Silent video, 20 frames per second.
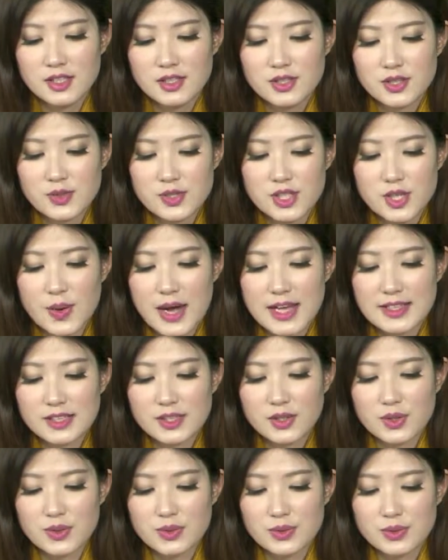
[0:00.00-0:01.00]
中石化
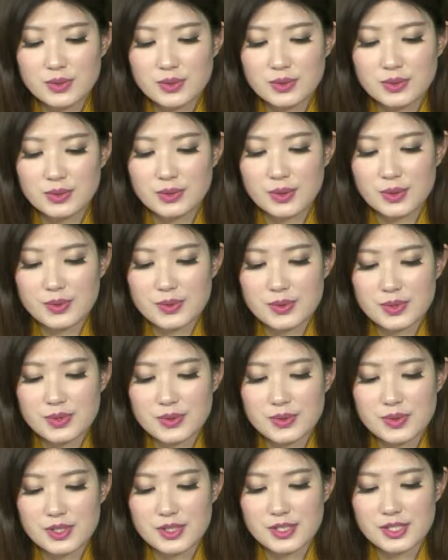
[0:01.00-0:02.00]
的控股股东
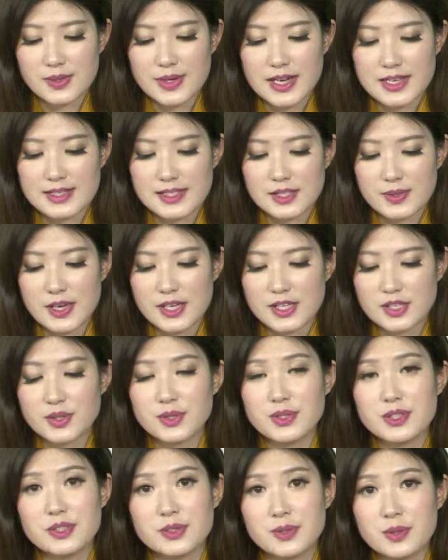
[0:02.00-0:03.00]
中国石化集团
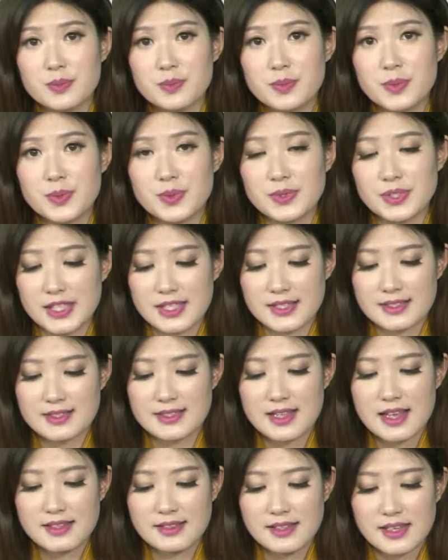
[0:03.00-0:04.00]
周四公布拟
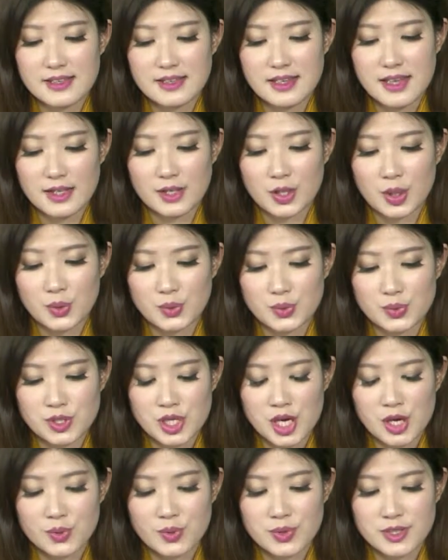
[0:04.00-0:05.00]
三年内投入
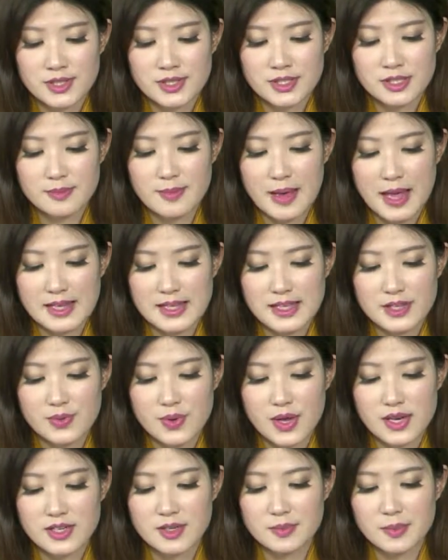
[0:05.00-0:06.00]
超过四百亿
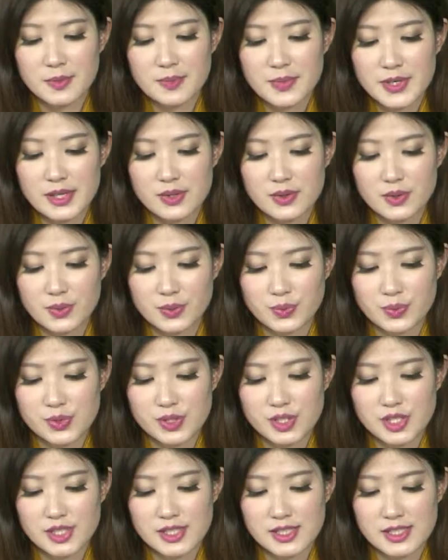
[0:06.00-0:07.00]
元人民币，用
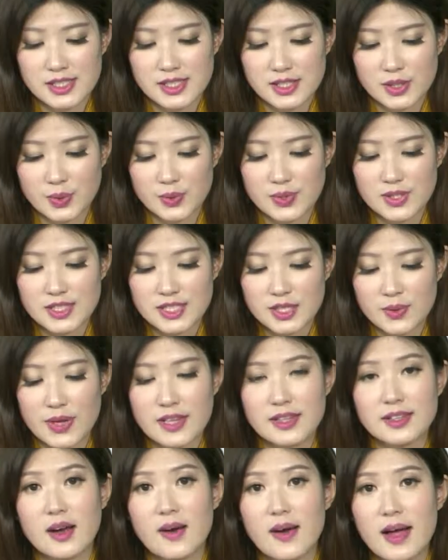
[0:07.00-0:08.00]
于治理油气
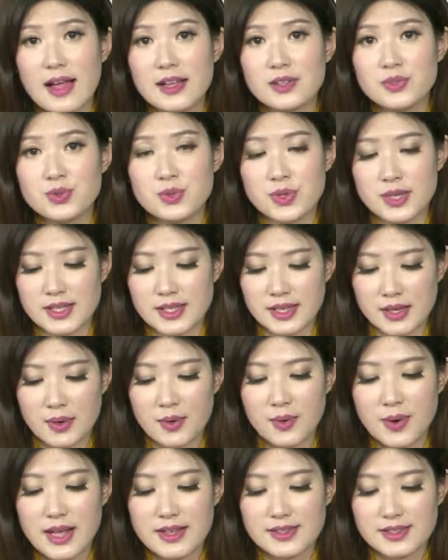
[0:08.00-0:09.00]
管道安全隐
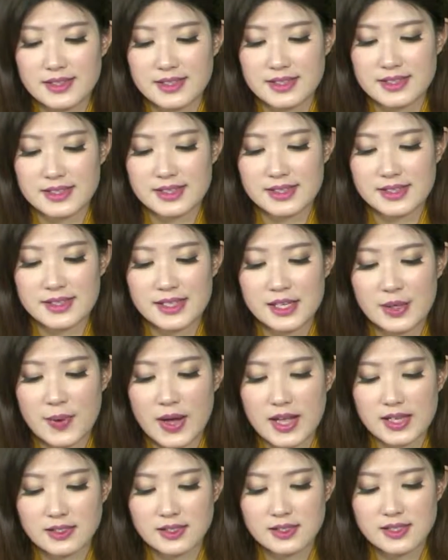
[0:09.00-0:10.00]
患以及替
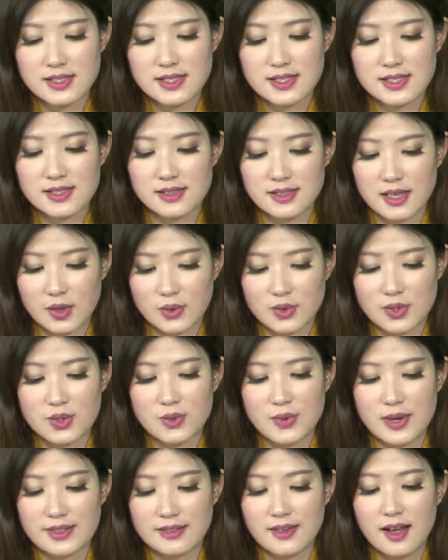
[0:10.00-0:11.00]
换更新老旧
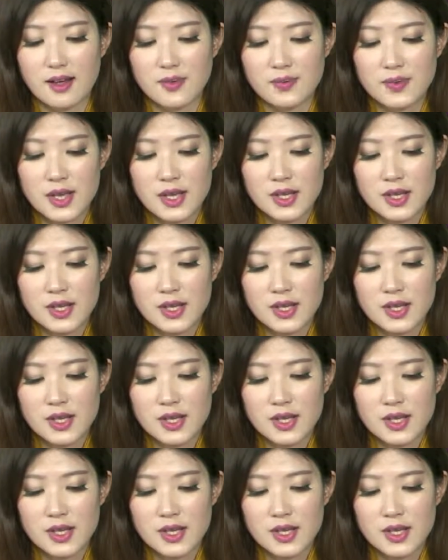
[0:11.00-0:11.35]
管道。